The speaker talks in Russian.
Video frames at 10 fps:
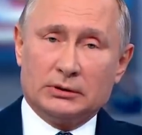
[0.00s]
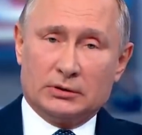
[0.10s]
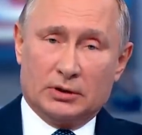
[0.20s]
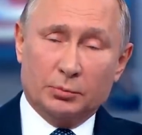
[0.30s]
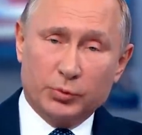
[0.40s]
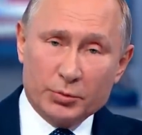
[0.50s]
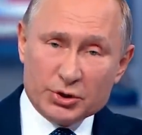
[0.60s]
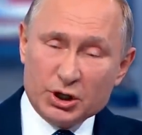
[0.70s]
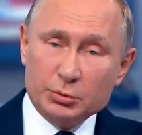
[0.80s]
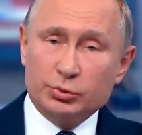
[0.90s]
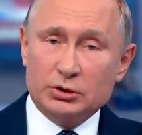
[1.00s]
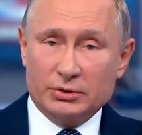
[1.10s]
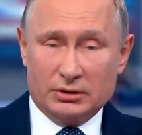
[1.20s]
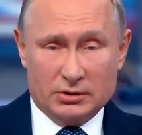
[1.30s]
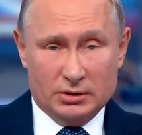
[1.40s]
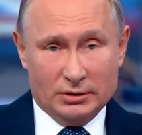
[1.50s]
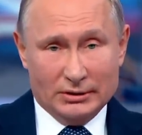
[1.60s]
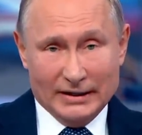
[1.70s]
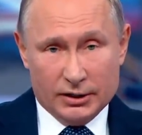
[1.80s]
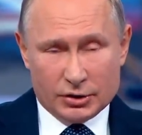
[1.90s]
э, помощь и будем это делать
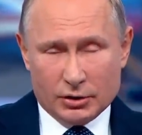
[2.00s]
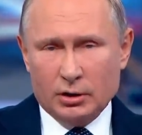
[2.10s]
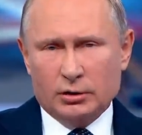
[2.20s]
дальше.